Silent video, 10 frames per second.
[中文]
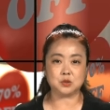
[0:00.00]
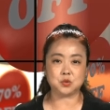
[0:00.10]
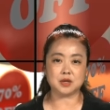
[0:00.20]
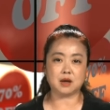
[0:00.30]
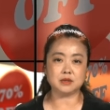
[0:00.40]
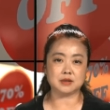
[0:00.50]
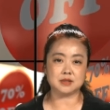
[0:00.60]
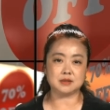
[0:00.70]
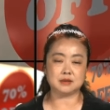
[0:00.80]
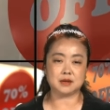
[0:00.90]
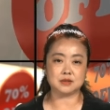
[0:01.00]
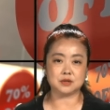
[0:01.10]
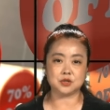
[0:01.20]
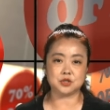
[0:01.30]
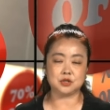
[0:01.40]
最高等级的呢，
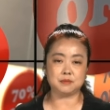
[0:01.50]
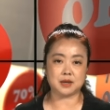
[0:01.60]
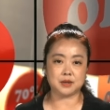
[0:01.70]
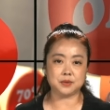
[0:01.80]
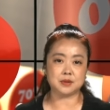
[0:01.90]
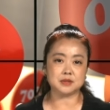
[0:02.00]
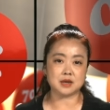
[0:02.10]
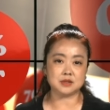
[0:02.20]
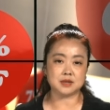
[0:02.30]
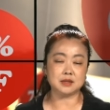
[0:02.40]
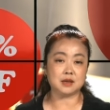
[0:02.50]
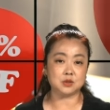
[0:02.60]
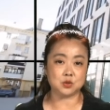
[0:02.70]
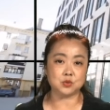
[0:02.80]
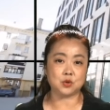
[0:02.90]
则是每个月三十三点
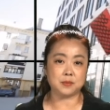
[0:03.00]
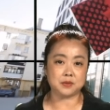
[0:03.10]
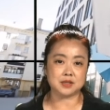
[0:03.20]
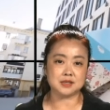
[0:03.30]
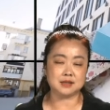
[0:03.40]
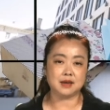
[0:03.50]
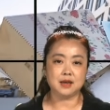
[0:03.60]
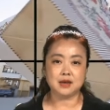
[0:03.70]
九九美元起。